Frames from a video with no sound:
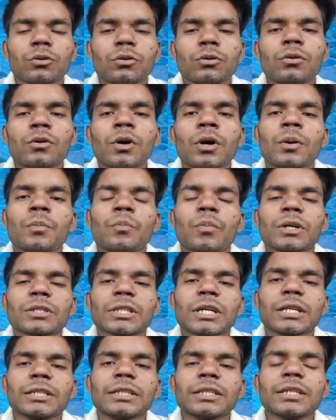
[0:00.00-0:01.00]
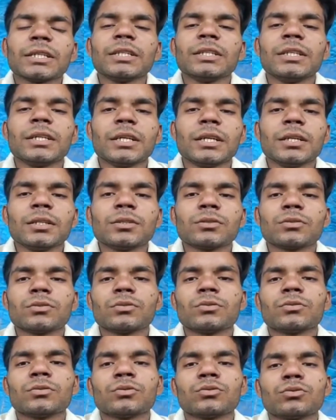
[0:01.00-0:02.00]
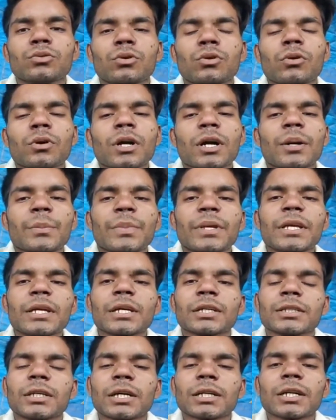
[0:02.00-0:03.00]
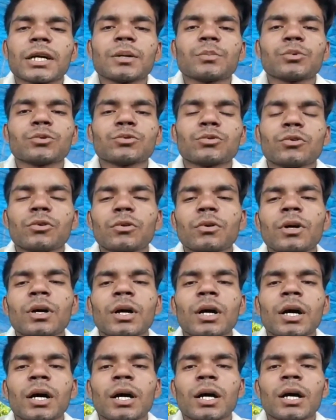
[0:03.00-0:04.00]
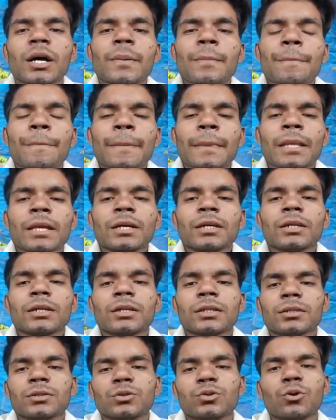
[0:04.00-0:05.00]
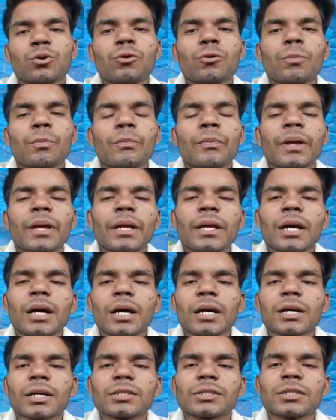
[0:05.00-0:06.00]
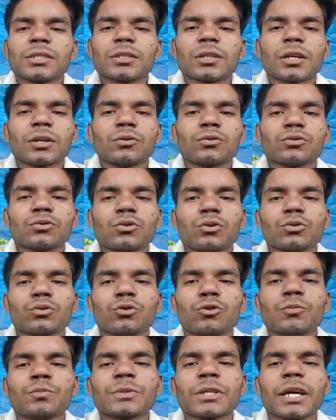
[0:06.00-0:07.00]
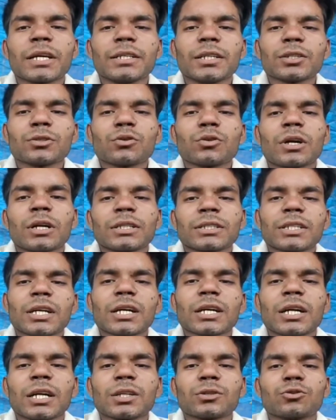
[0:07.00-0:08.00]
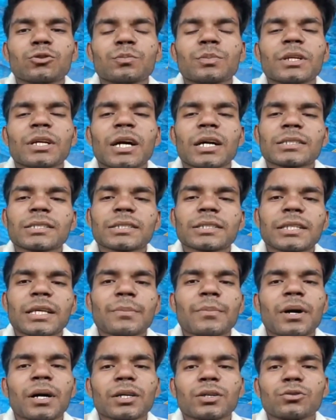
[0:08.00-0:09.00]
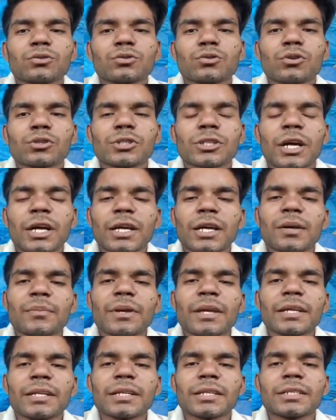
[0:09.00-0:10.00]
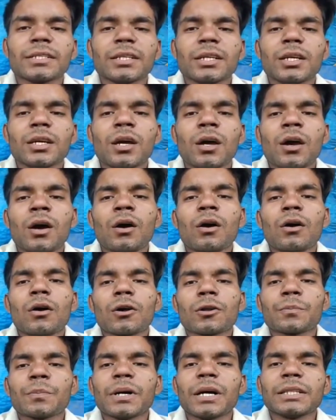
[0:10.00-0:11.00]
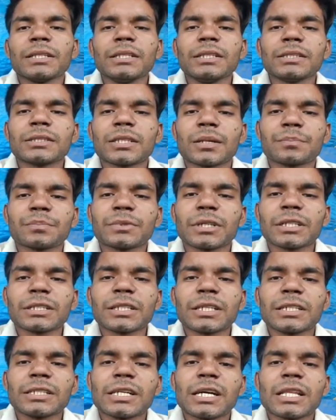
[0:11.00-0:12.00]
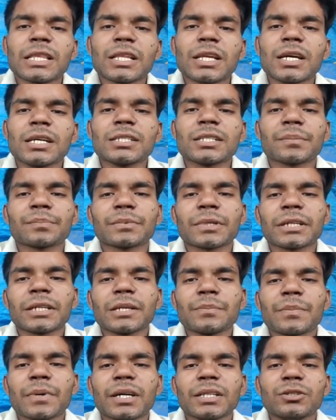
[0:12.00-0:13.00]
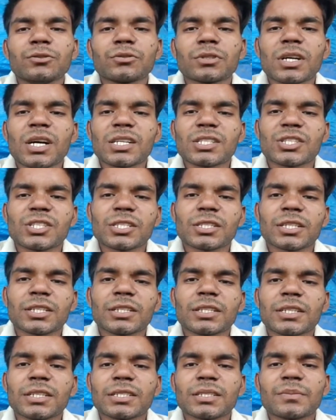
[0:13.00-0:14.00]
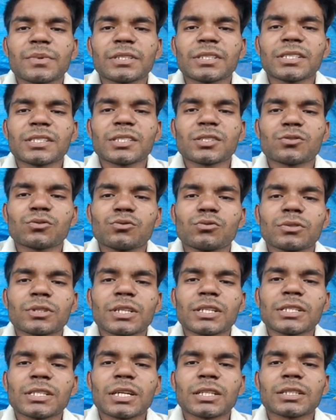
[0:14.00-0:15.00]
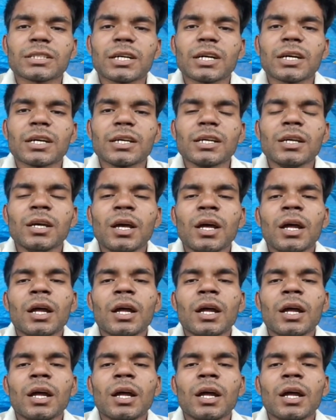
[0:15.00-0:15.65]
को बचाने के लिए तो कभी कदार आप उनको धूप में अगर जिन उनको धूप चाहिए तो घंटा घाँ धूप दिखा सकते हैं बाकी उनको छाया में ही रखिए और पानी तब तक नहीं डालना है जब तक कि पानी उनका अच्छे तरीके से मिट्टी से सूख नहीं जाता है